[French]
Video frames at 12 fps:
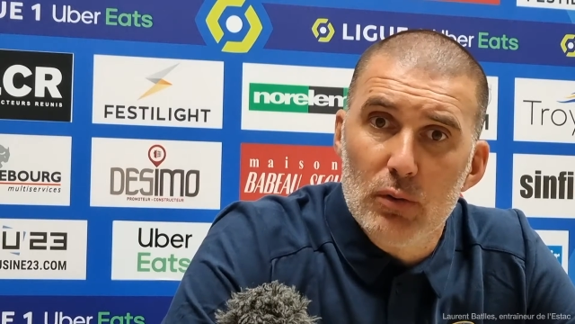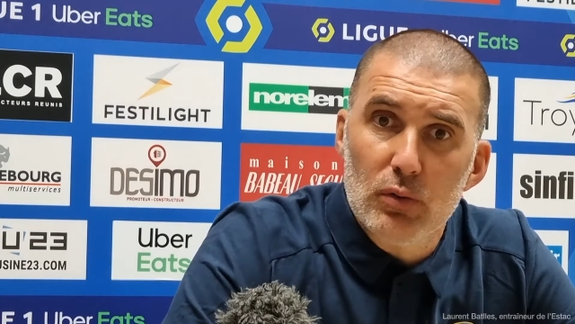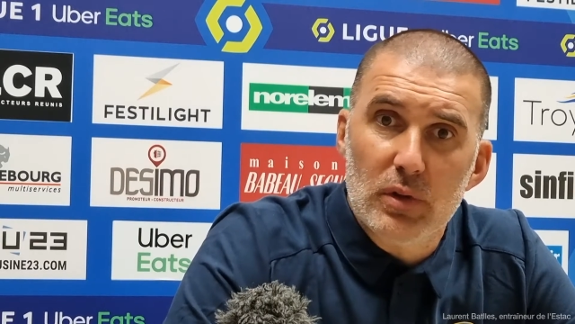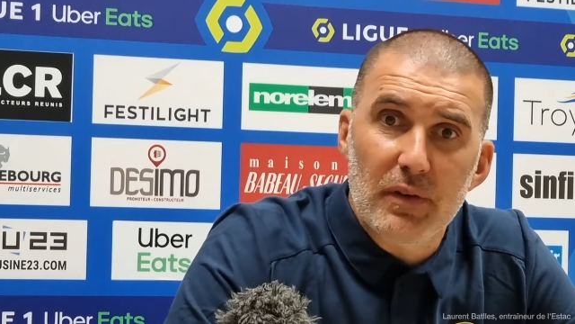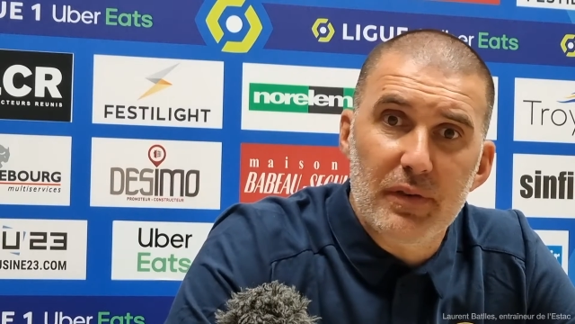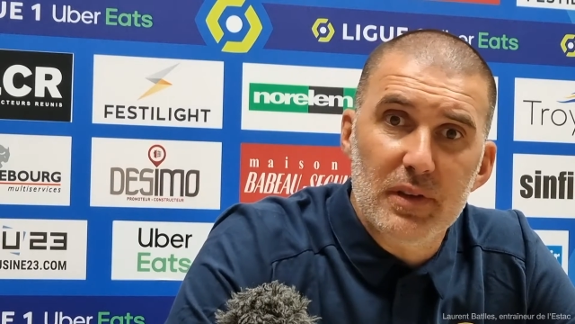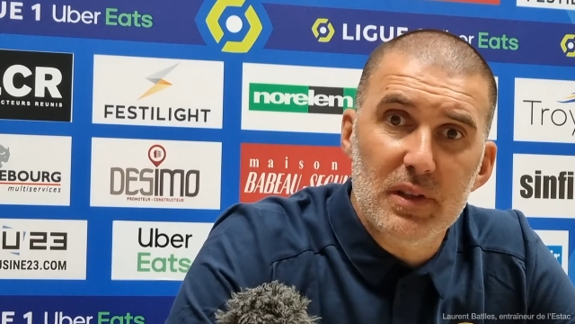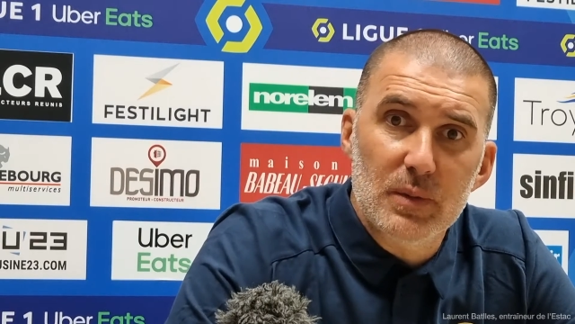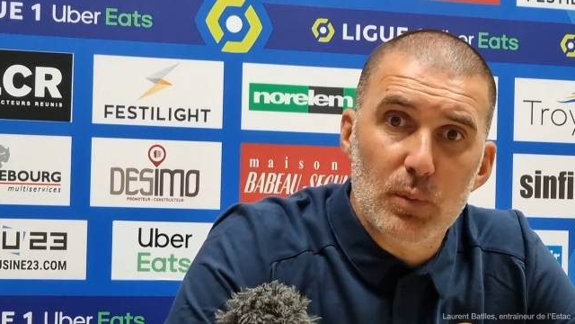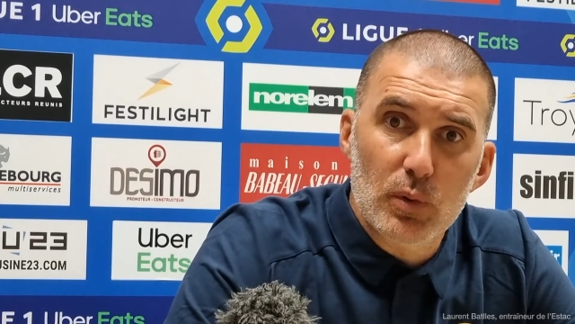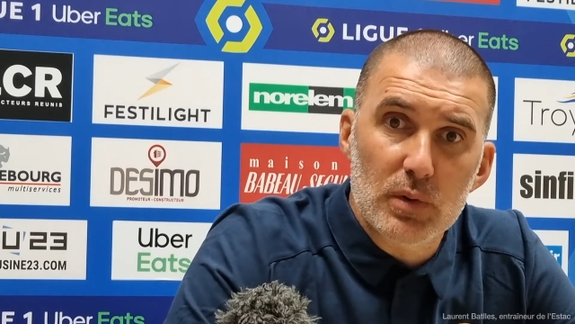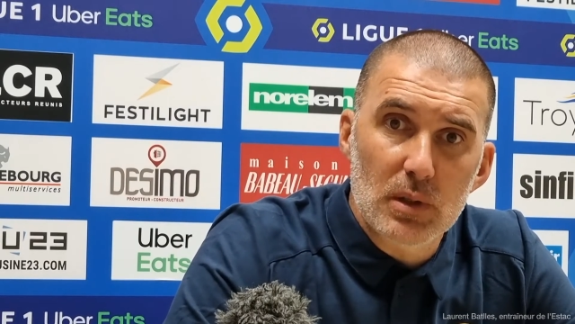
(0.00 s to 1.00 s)
tout à fait
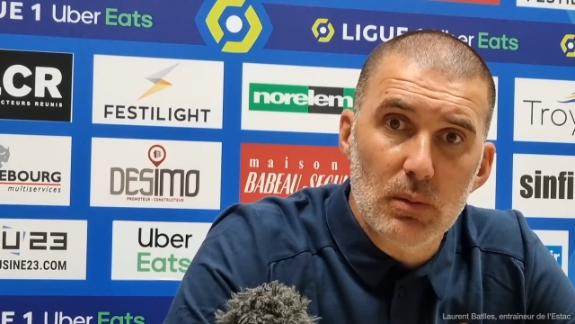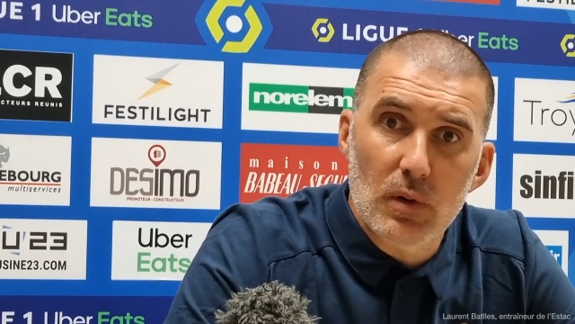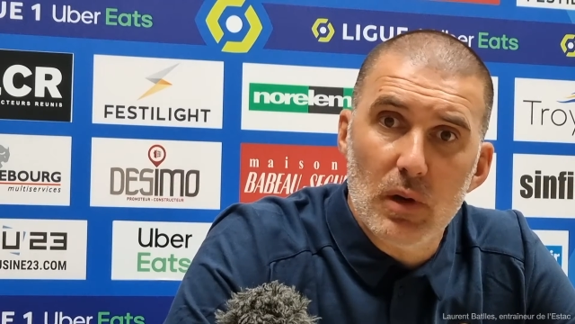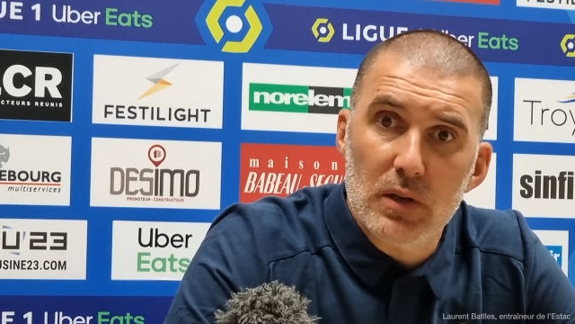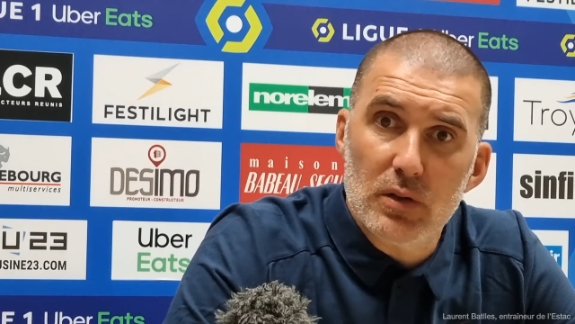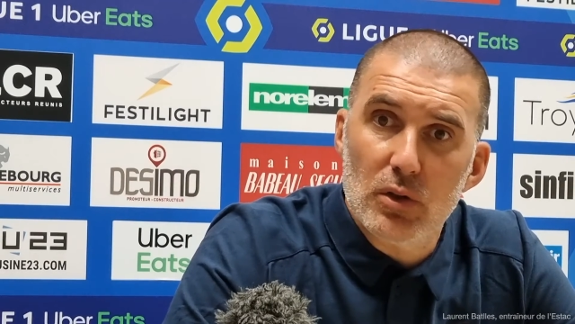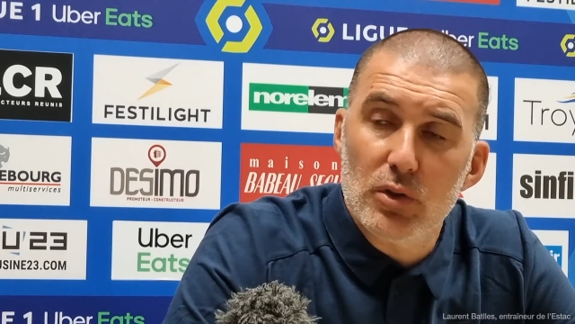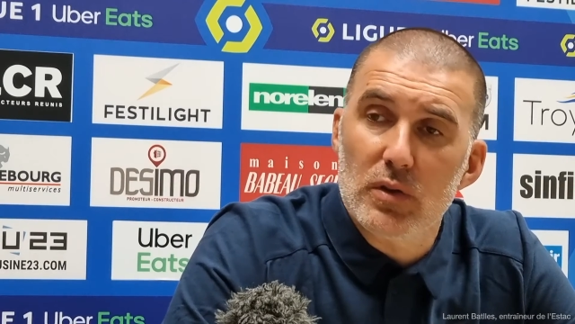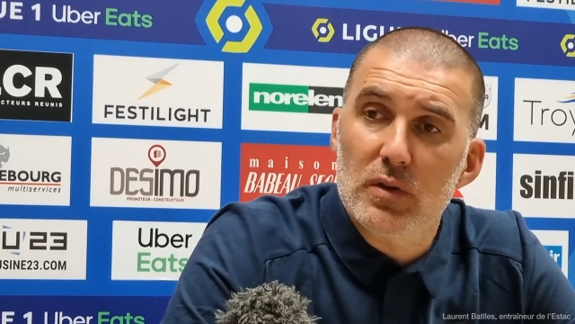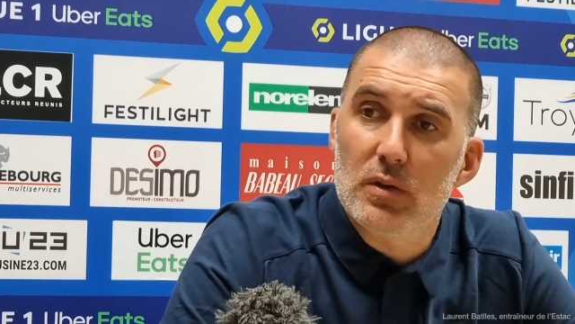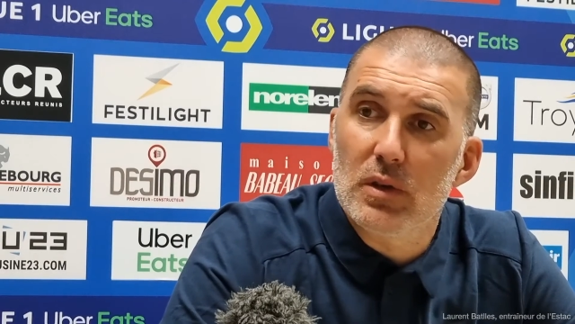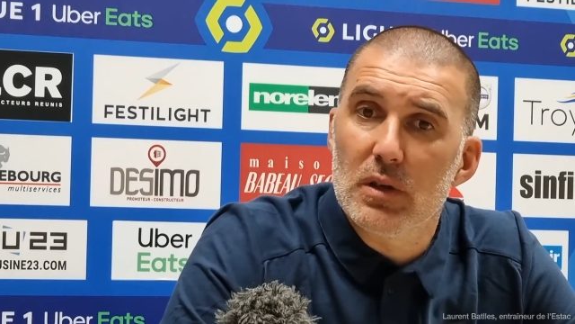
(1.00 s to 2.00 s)
disponibles. La seule
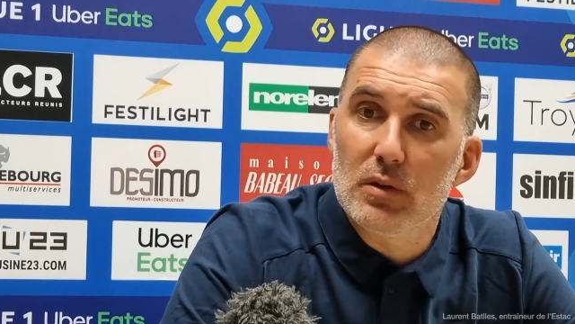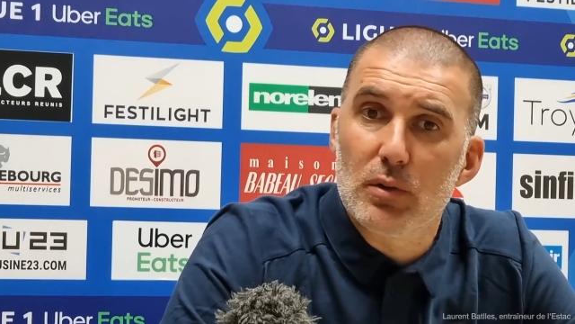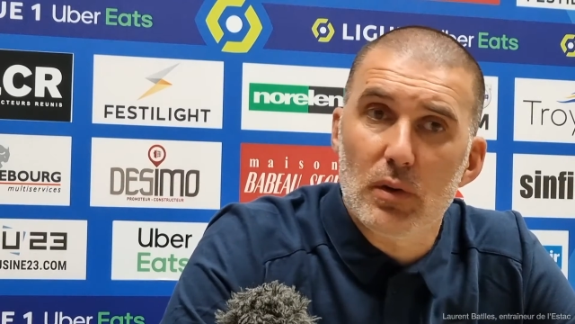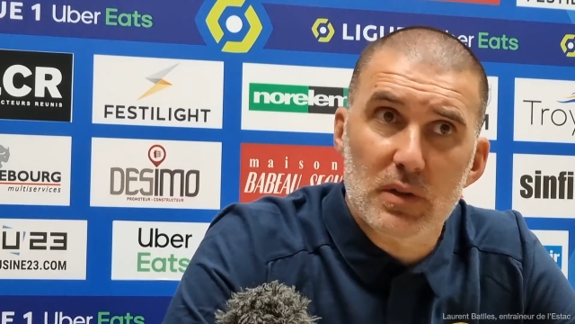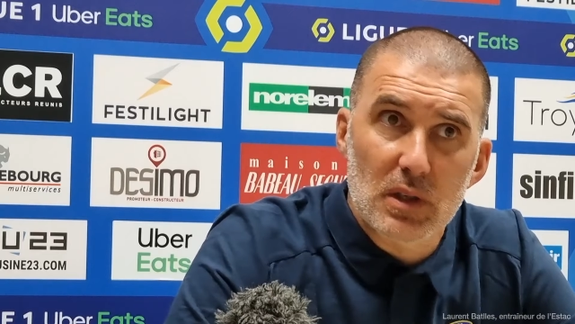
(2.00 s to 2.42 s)
chose qui est sûre,